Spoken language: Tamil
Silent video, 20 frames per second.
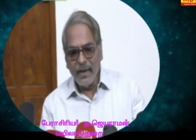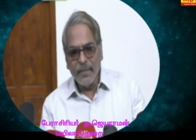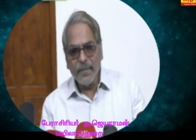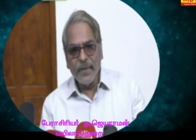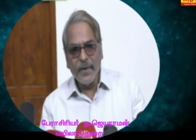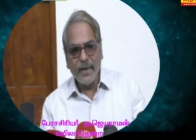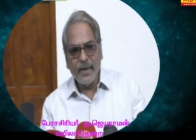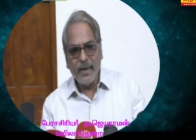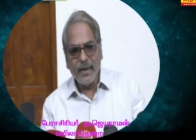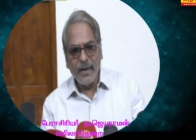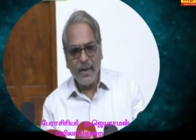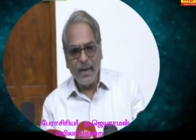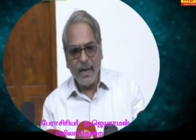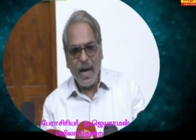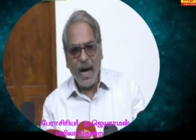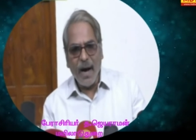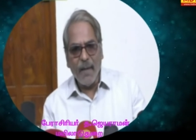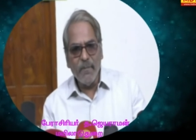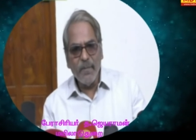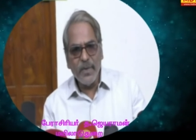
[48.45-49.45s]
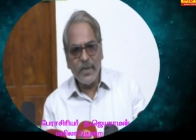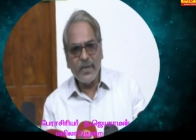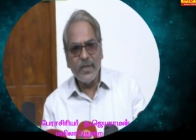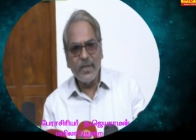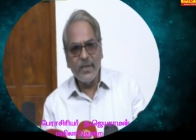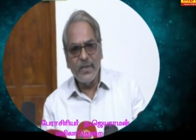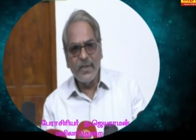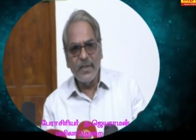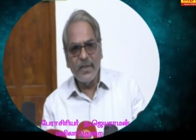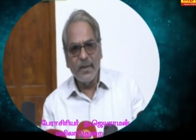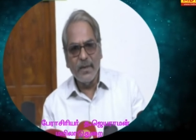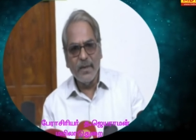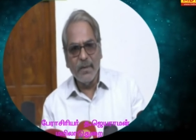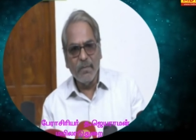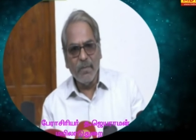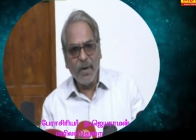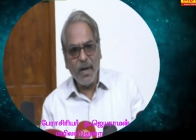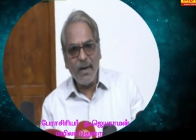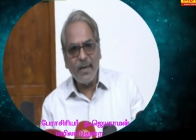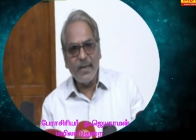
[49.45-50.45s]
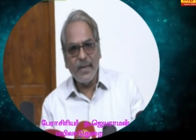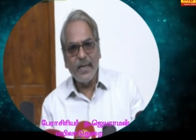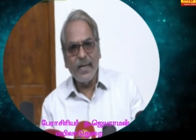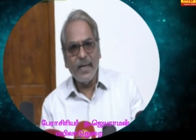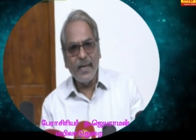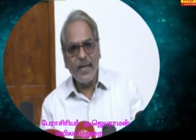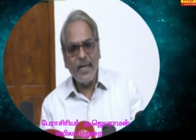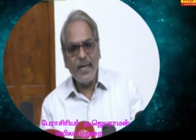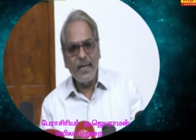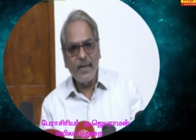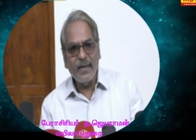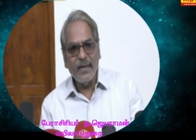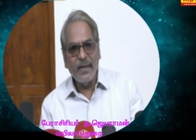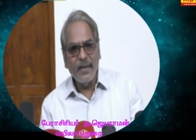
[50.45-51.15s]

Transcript: இப்போ ஐம்பத்தஞ்சு பிளாக்குகளை